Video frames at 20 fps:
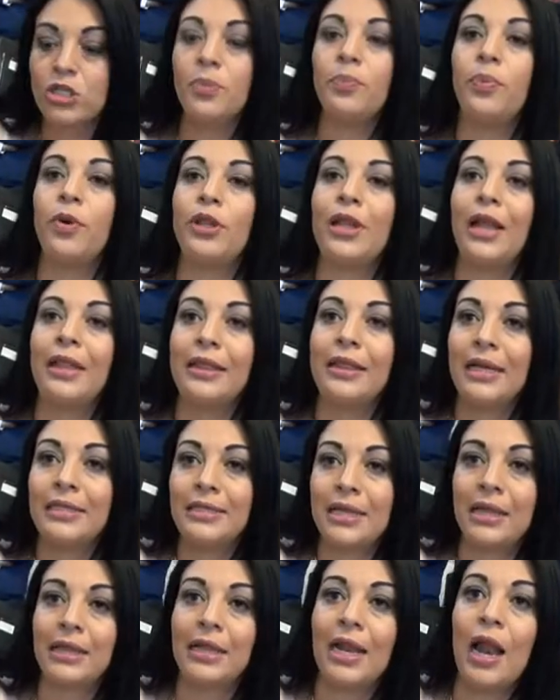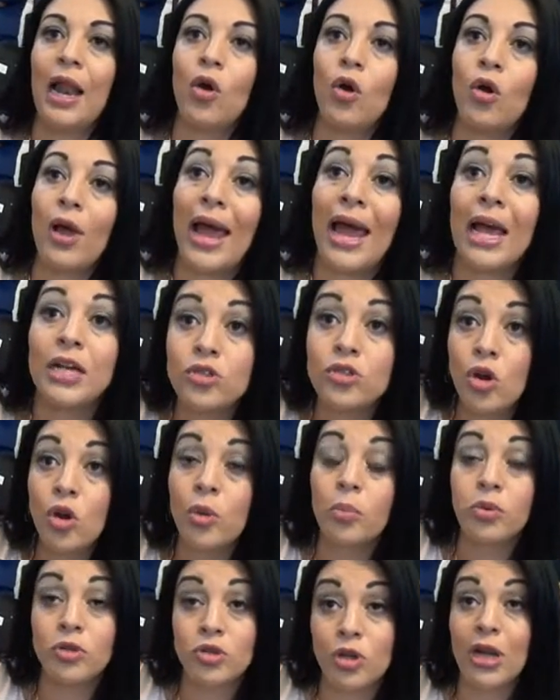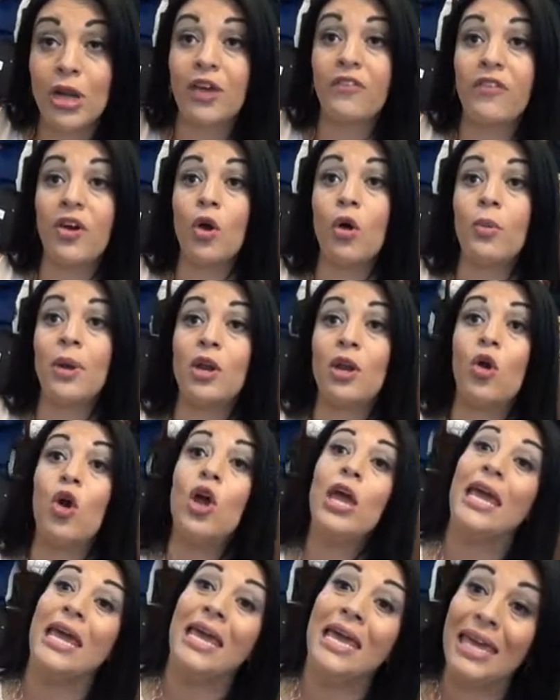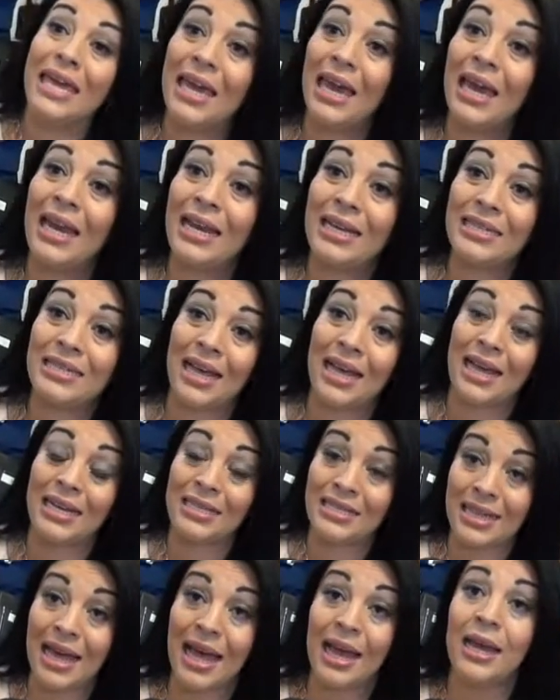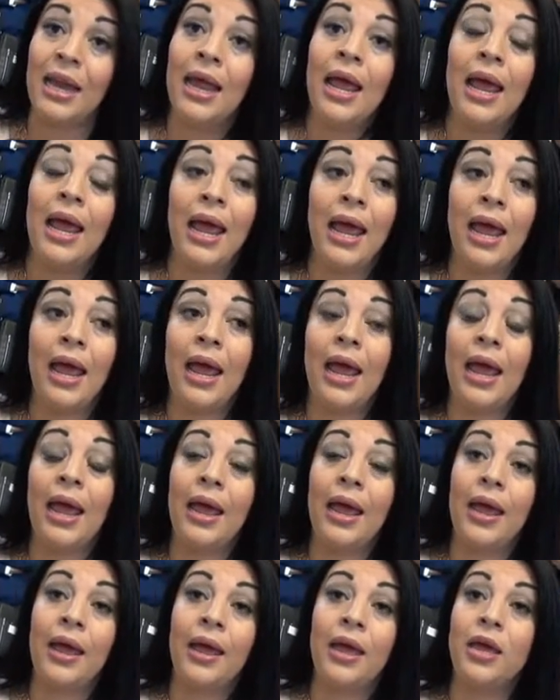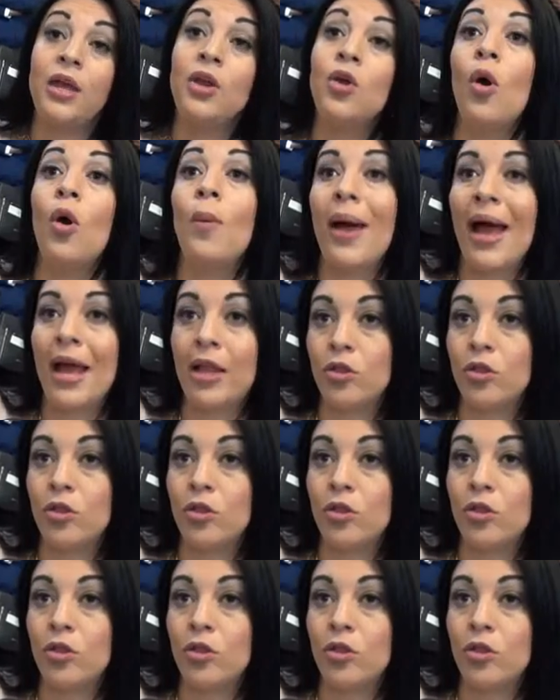Por eso es importante este que Esto lo impulsó el jefe de gobierno y quienes están eh,